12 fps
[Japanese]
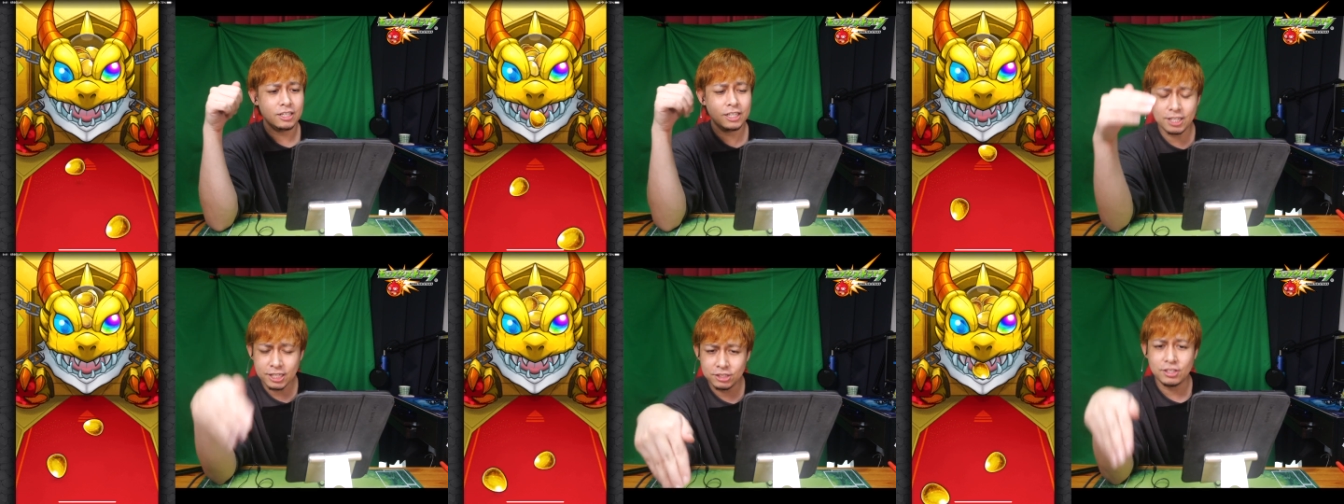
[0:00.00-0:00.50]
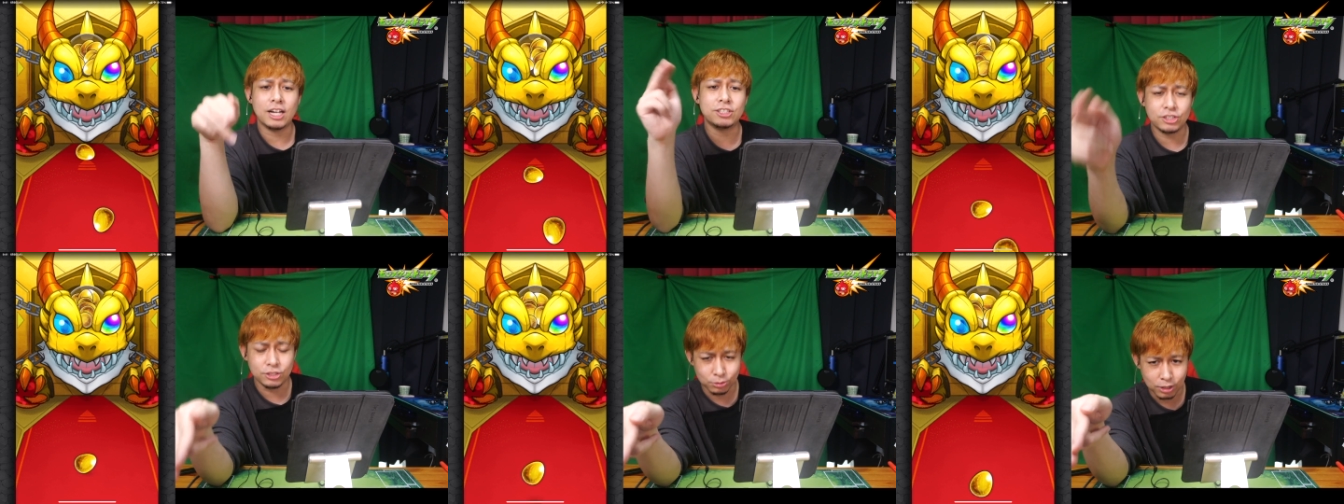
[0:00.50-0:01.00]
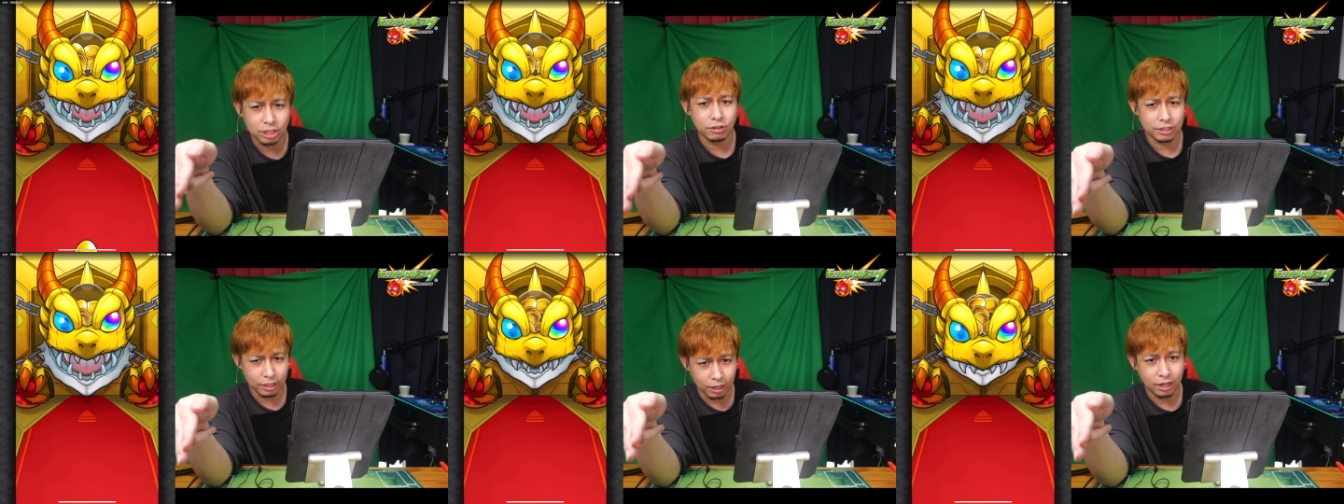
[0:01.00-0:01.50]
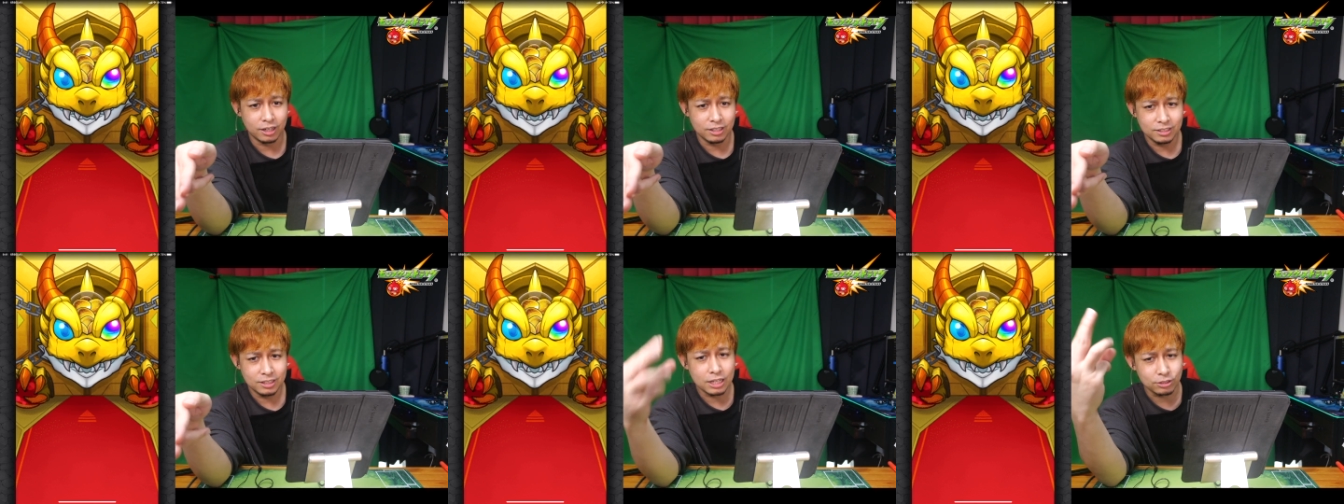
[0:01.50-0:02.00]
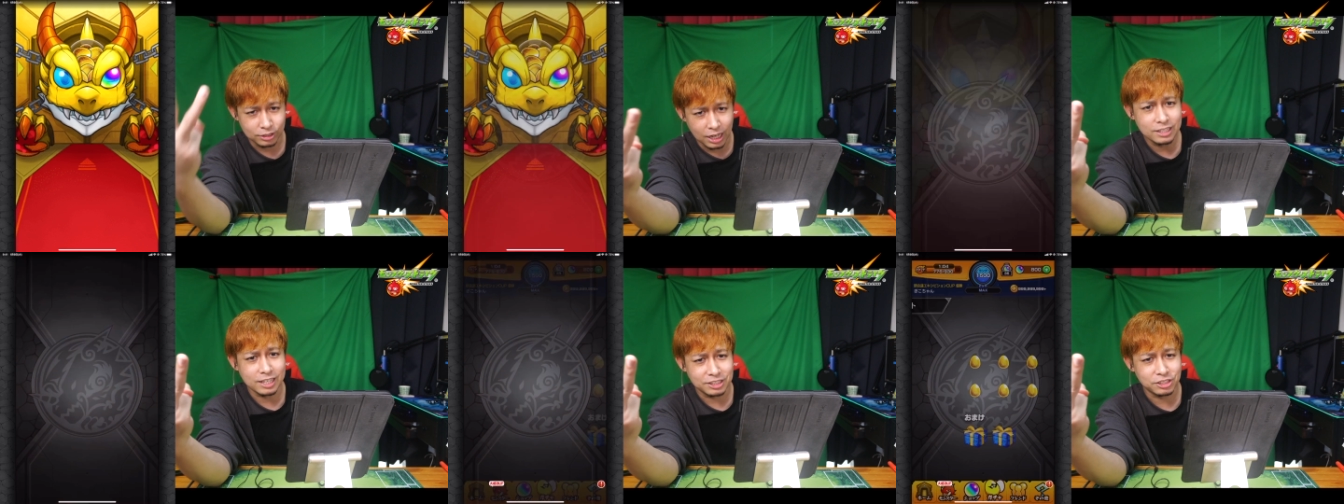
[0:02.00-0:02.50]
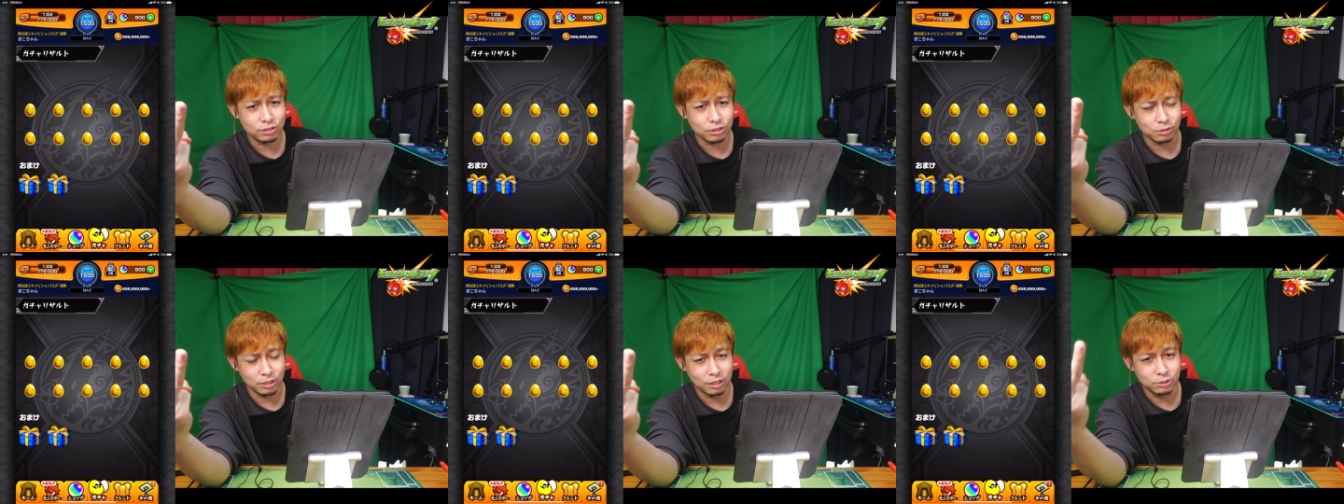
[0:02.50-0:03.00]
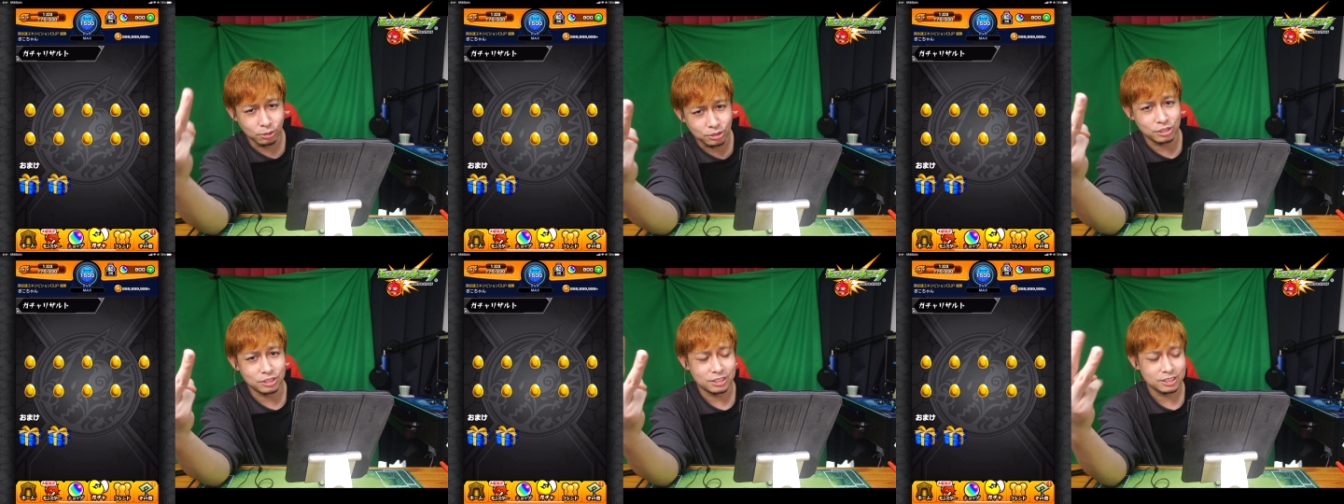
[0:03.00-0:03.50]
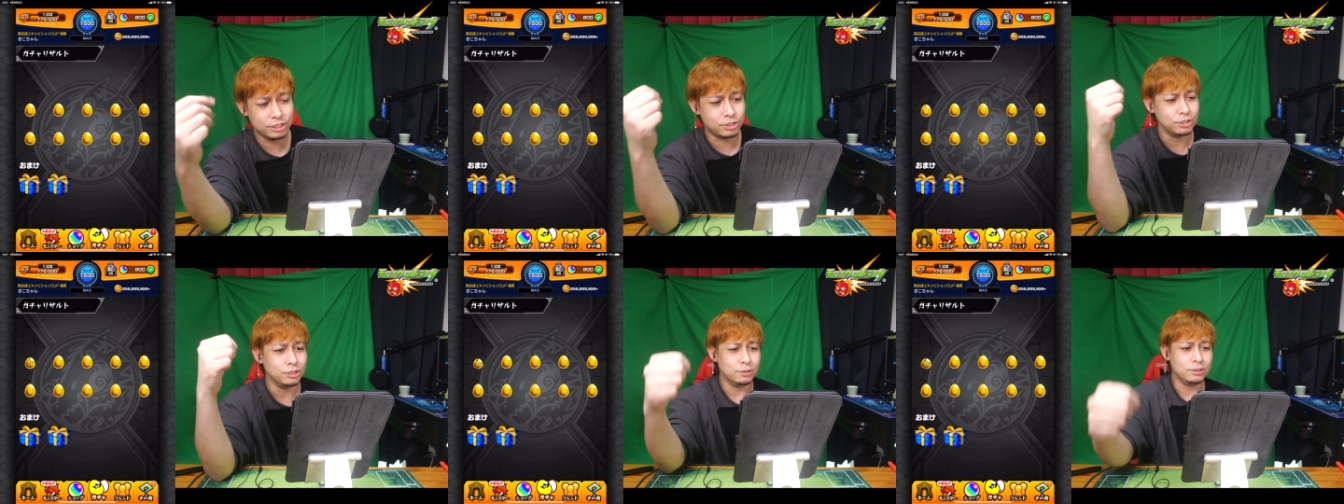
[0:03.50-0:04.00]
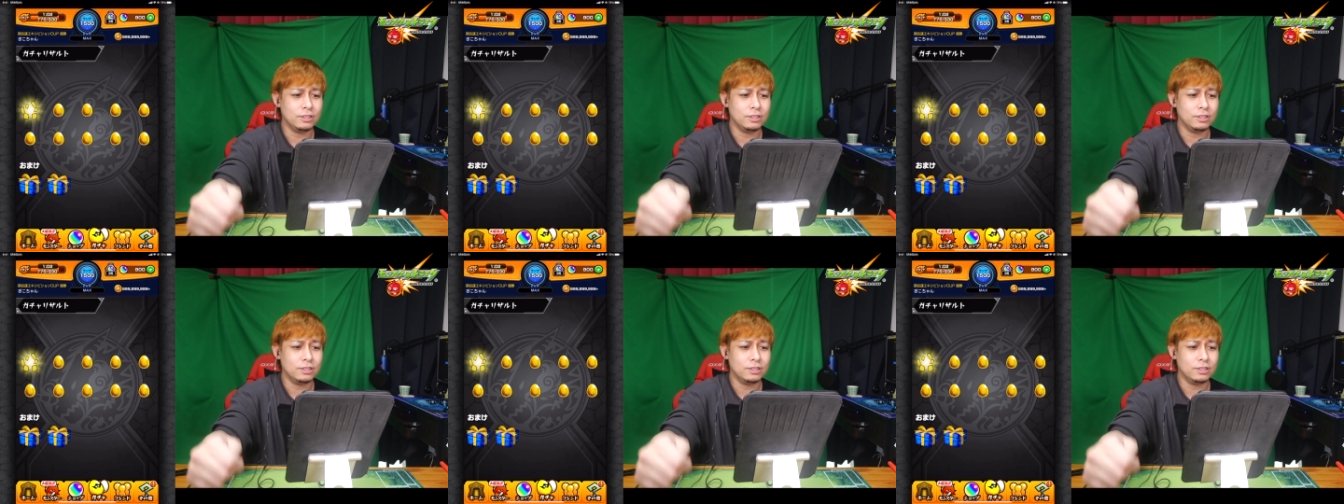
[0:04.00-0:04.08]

で、さっきので85になったわけだから。あと3体必要ってことだよ。要するに。きつい。